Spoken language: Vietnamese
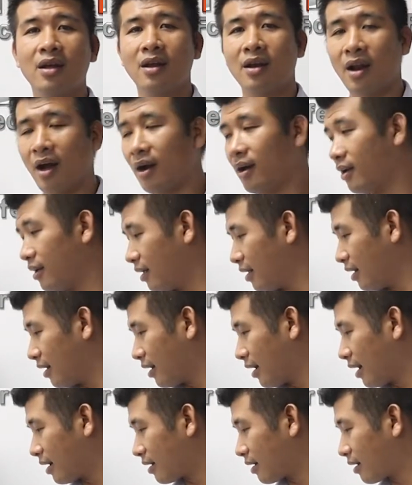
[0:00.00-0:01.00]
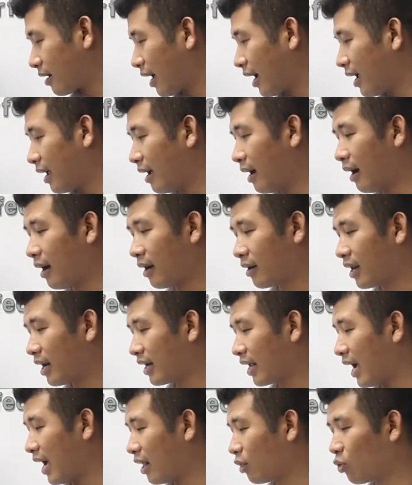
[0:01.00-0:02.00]
đó thì ờ,
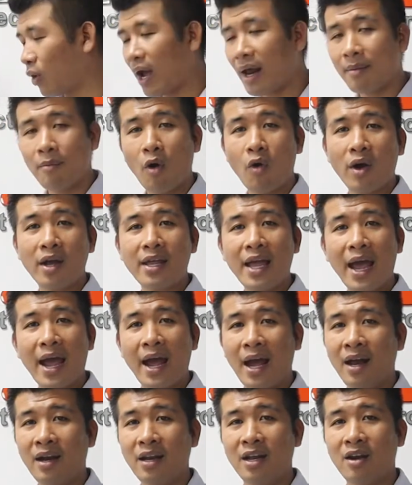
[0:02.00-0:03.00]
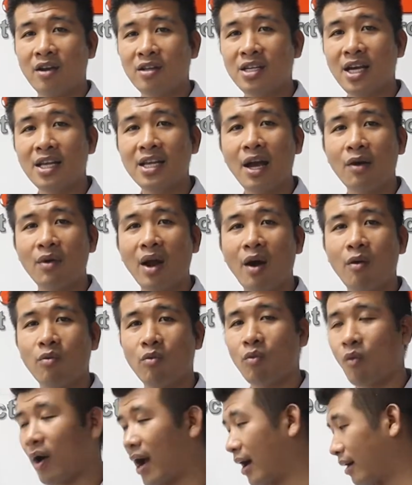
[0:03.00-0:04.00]
thiết kế toàn bộ cái nhà thì nó sẽ dao động
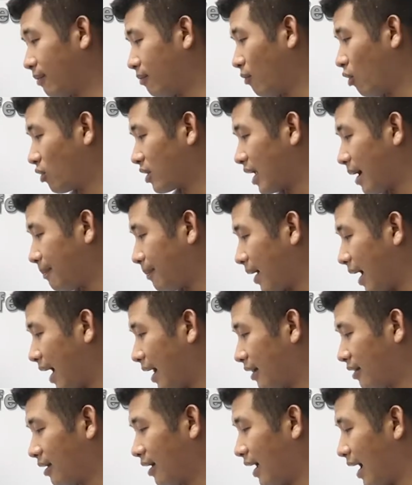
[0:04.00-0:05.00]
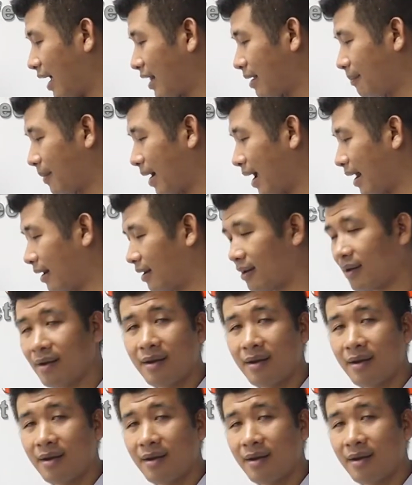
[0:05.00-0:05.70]
khoảng 100 ngàn tới 200 ngàn